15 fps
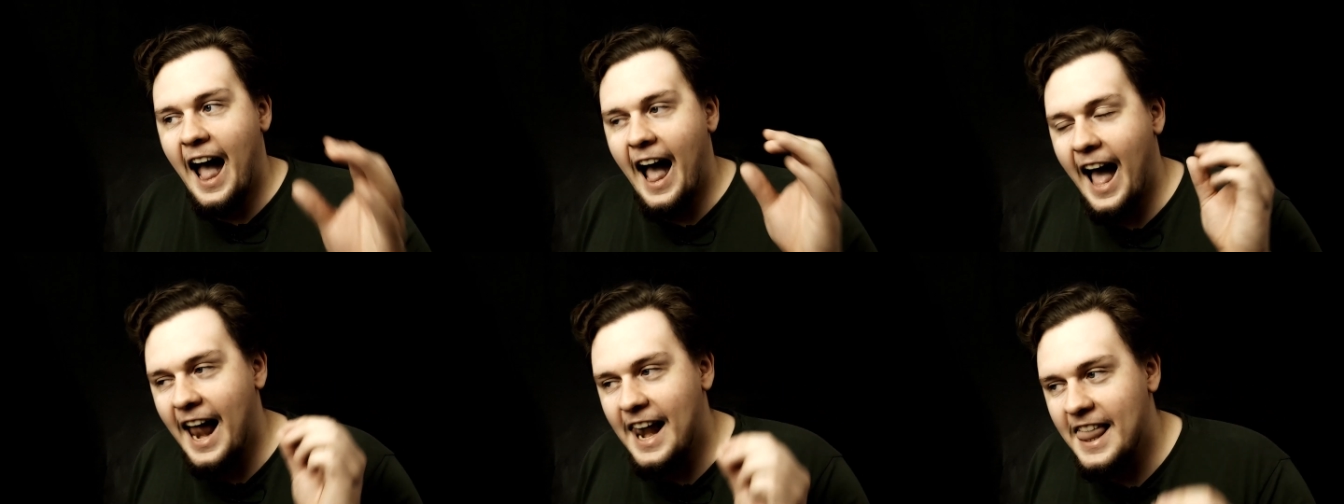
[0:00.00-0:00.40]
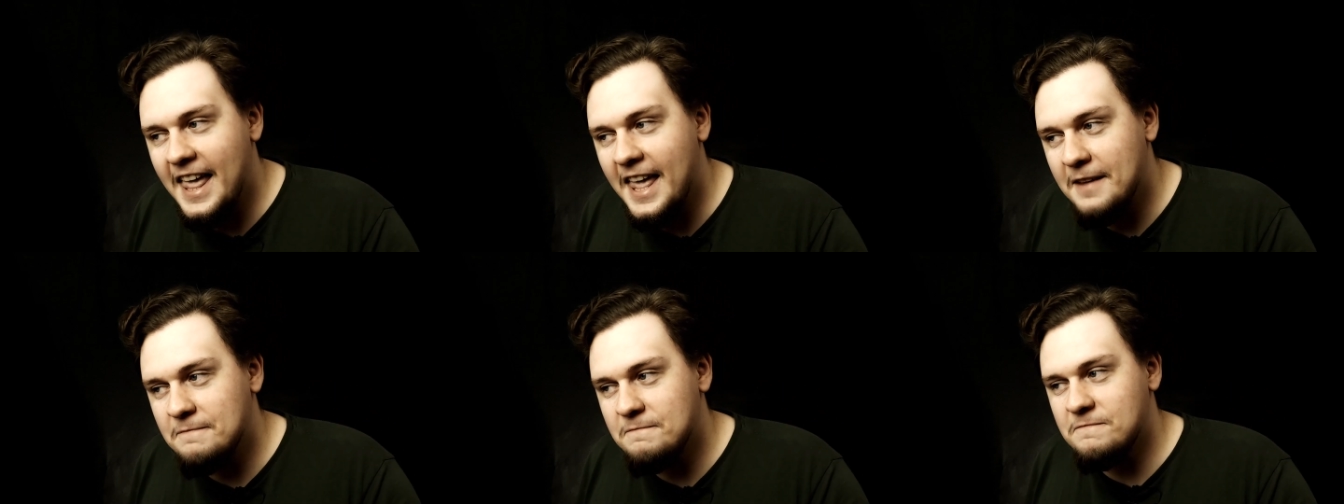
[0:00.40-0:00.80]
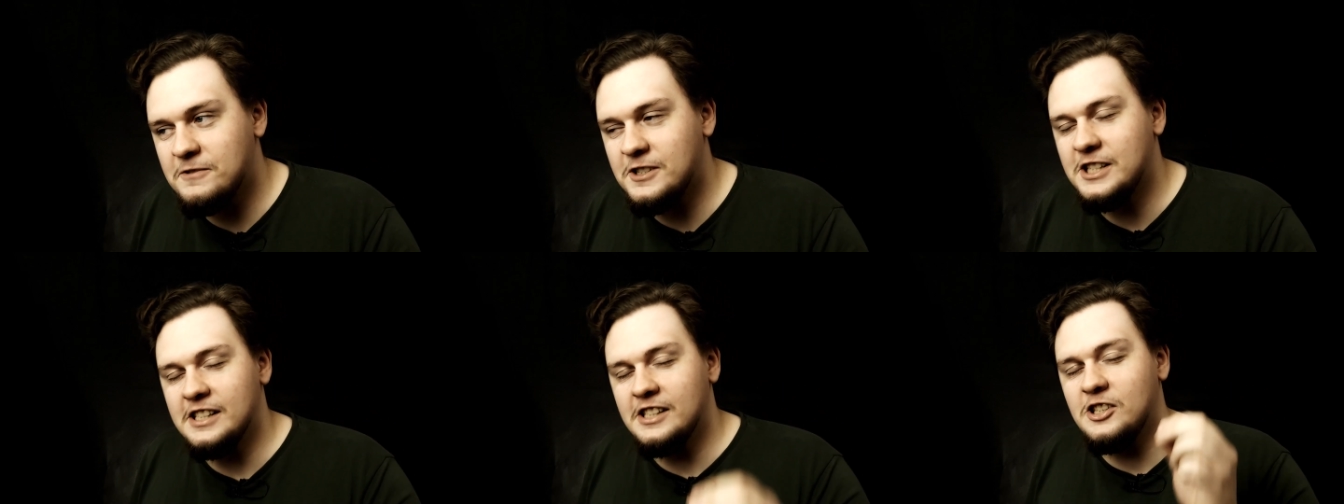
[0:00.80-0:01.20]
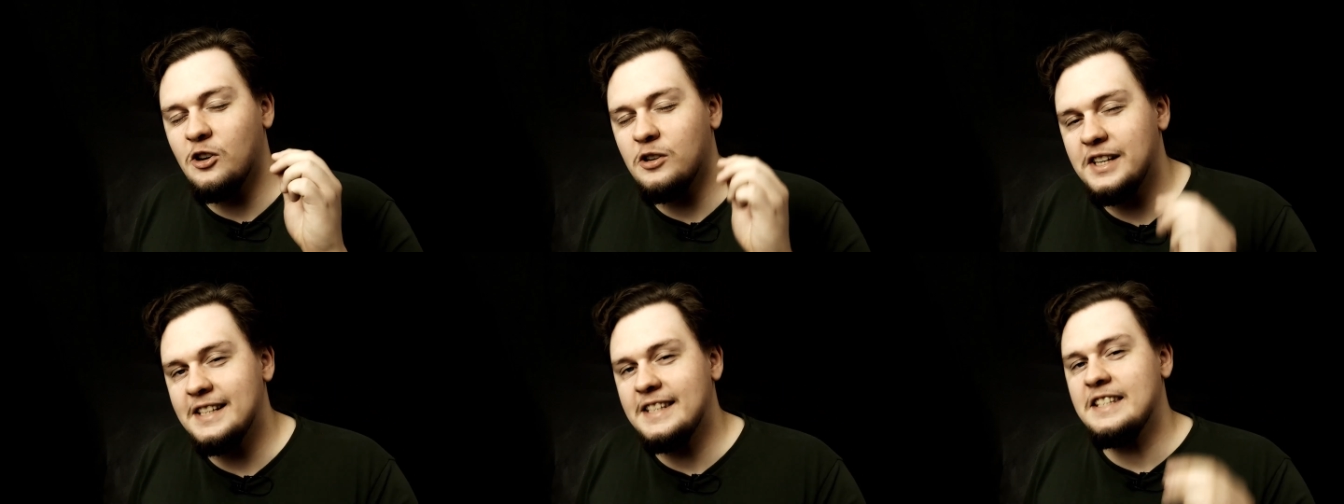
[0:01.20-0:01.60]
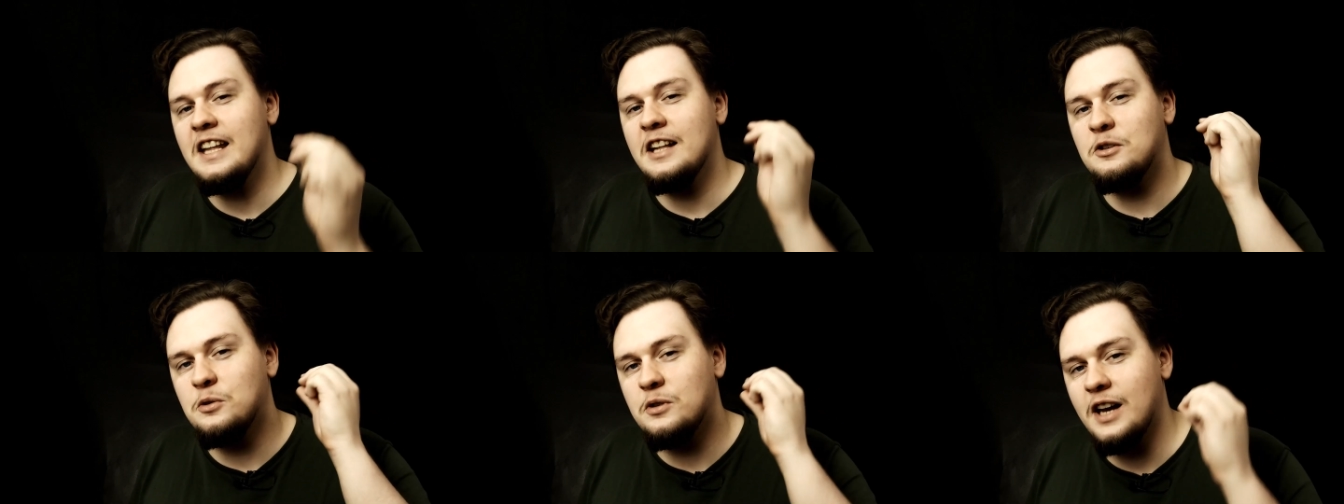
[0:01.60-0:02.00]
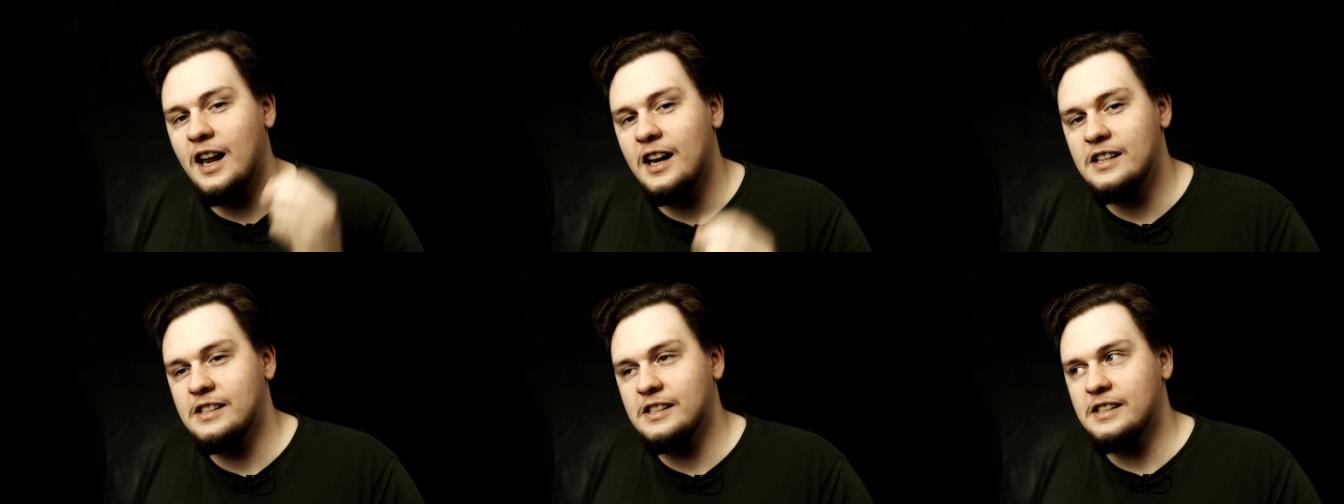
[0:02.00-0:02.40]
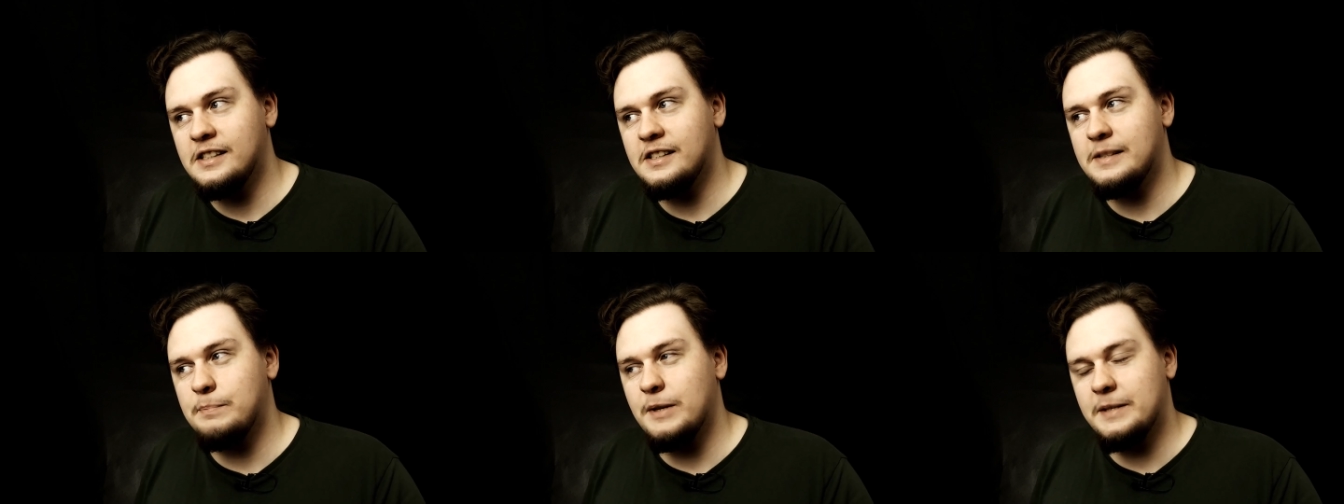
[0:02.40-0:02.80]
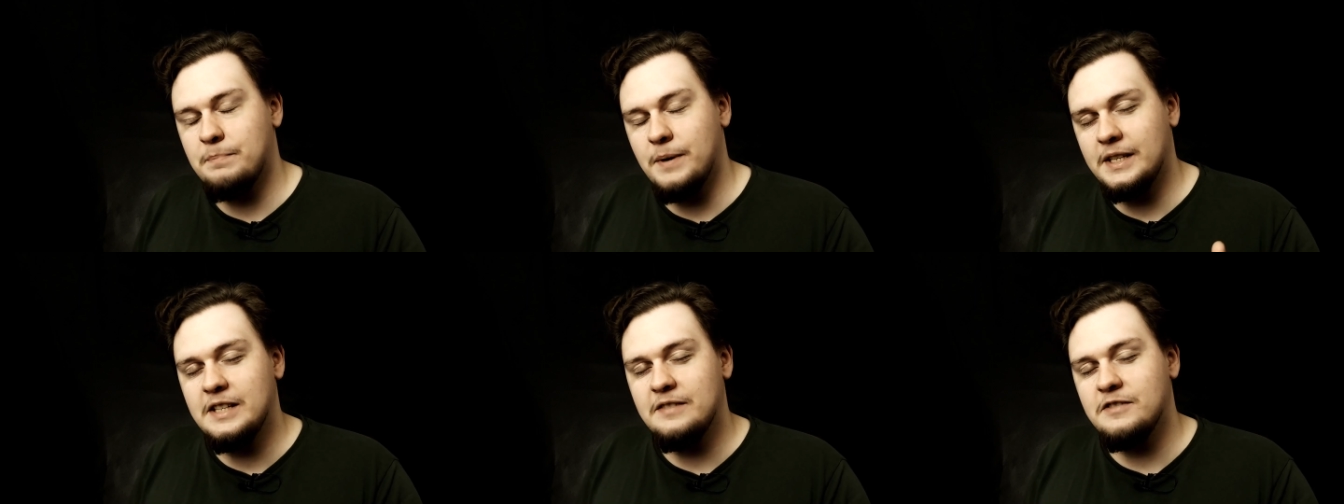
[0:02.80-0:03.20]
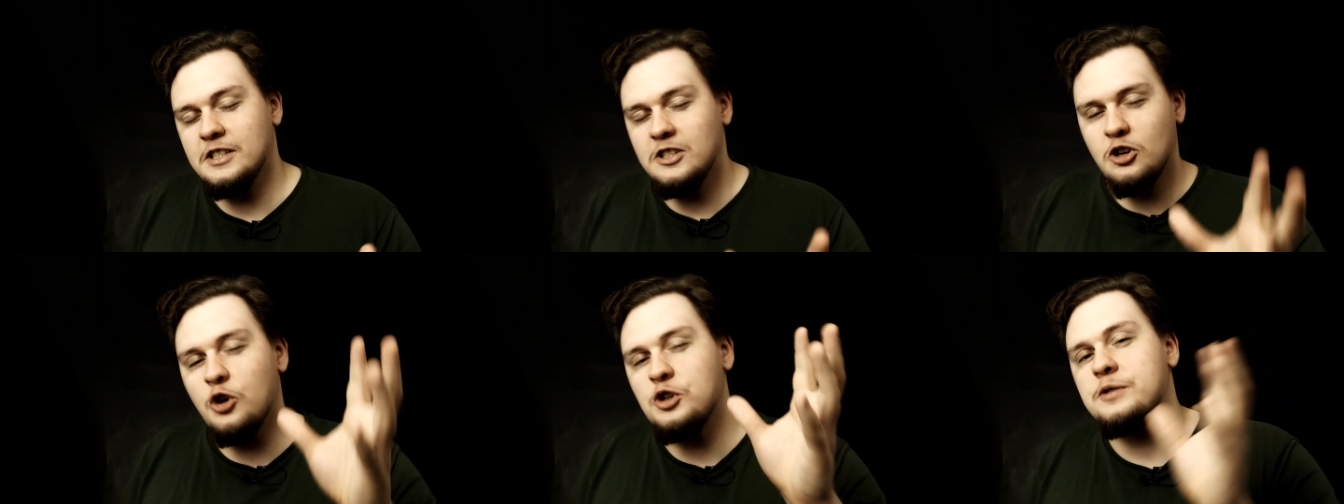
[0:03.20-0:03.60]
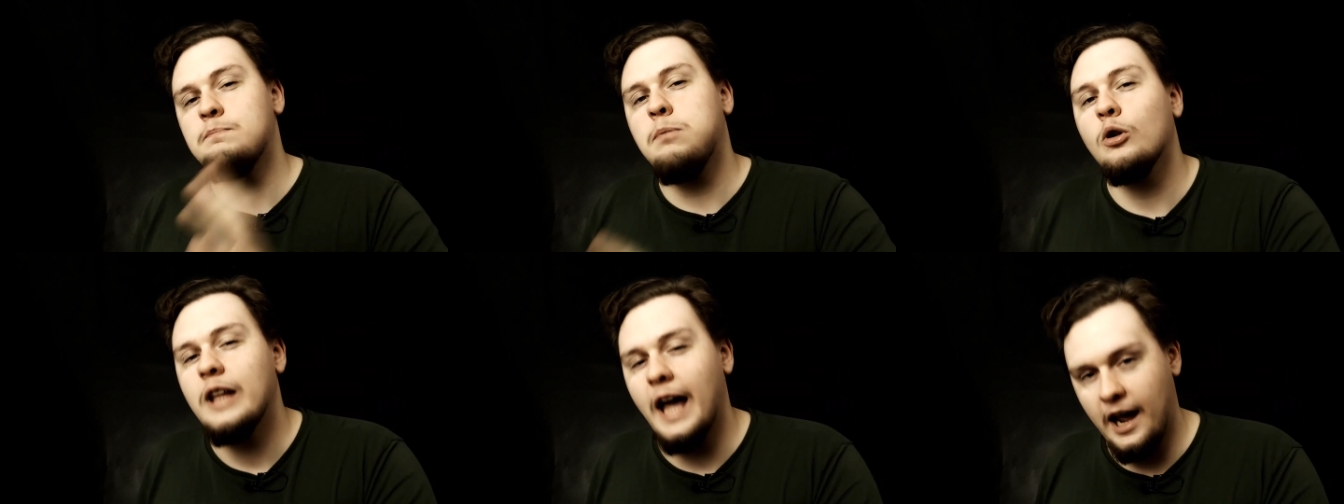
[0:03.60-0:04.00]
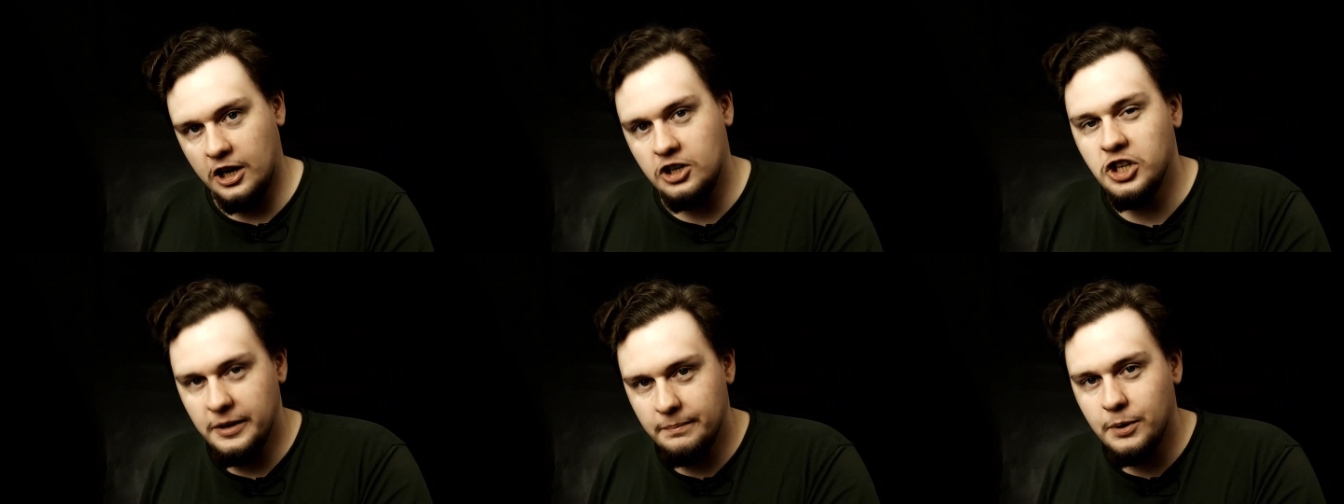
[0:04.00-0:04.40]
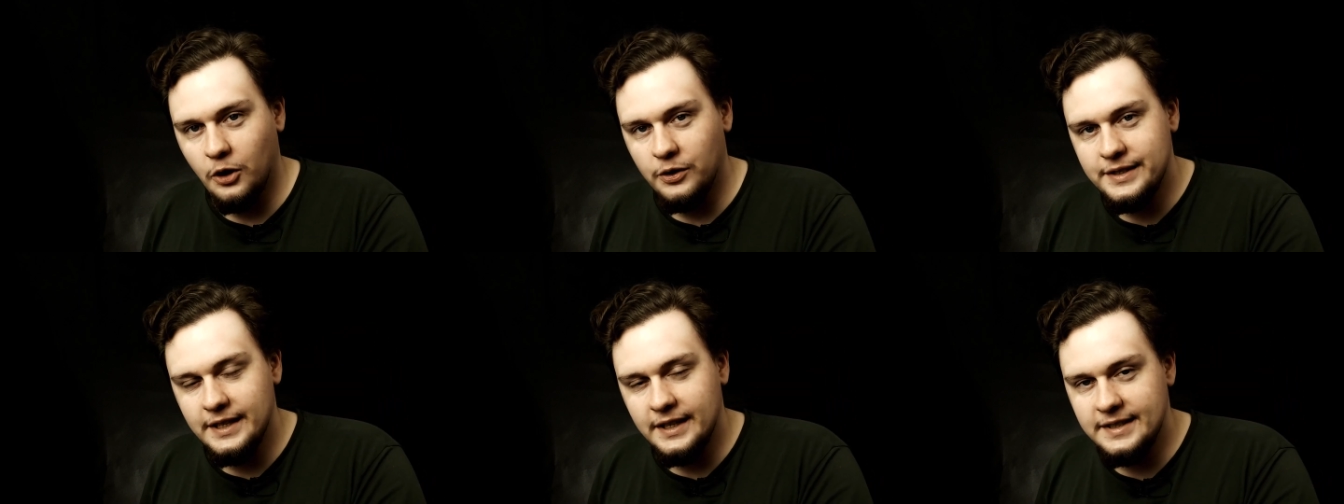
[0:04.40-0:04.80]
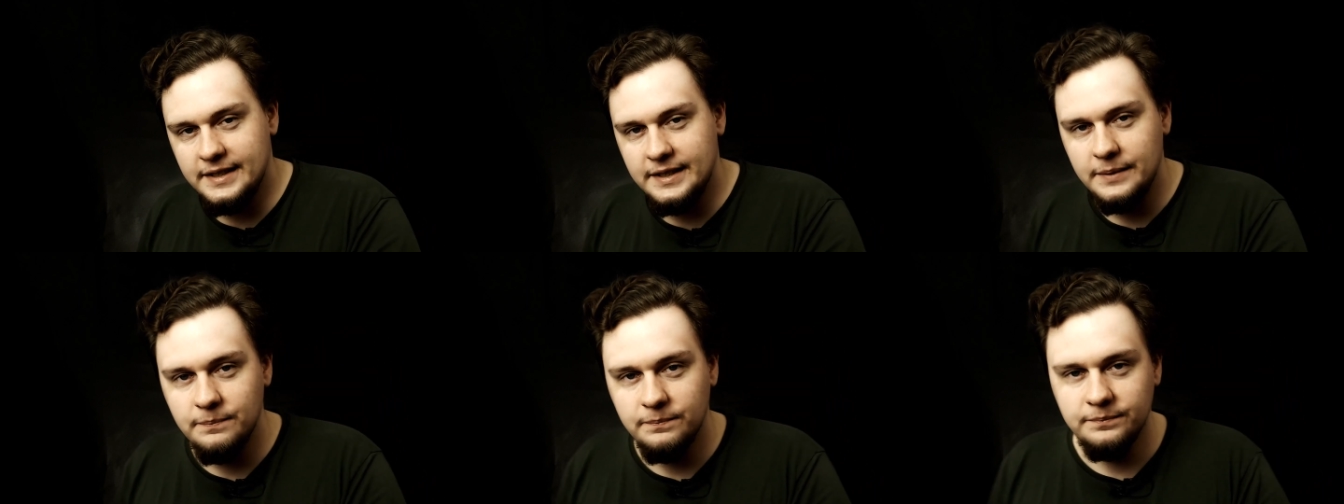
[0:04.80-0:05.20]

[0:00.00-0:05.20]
ale czy to jest naturalny z perspektywy gospodarczej proces?